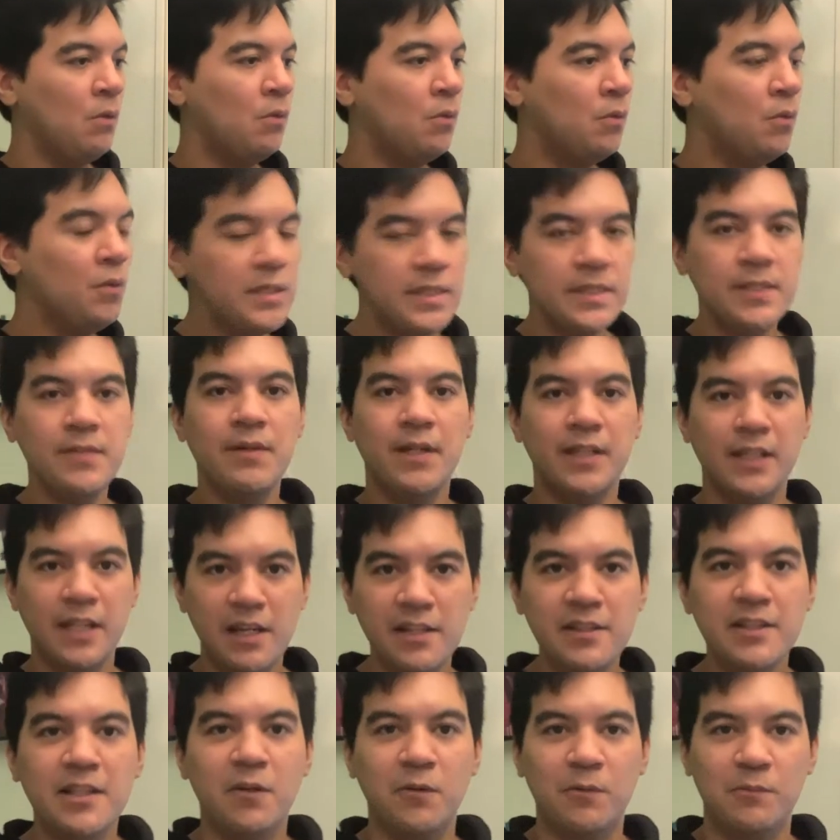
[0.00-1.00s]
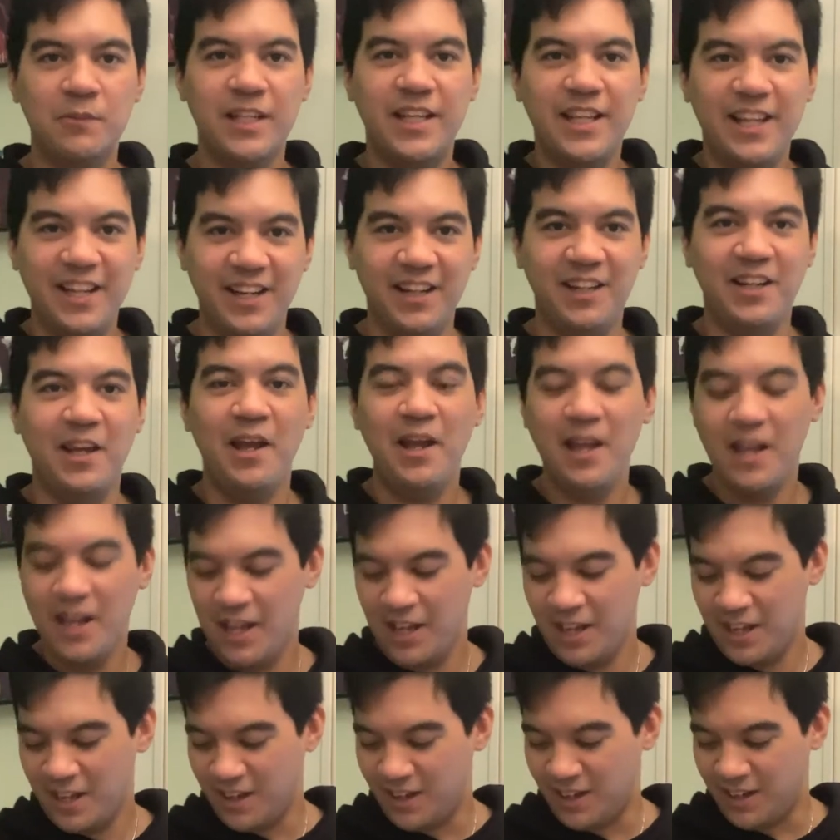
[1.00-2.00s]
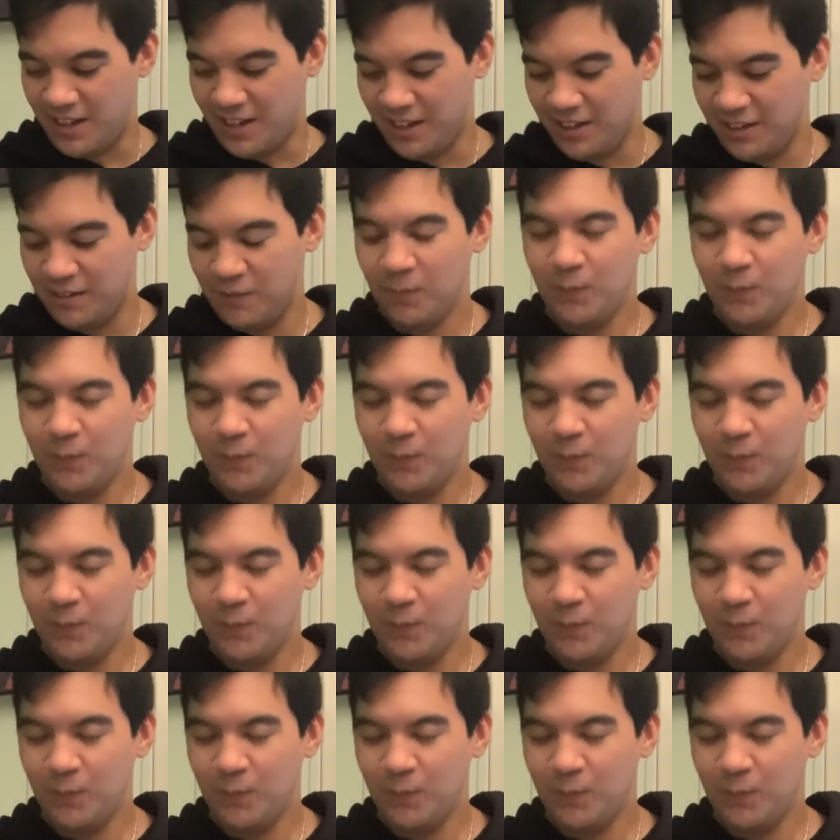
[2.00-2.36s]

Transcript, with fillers: こいつは何なのみたいなね。はい。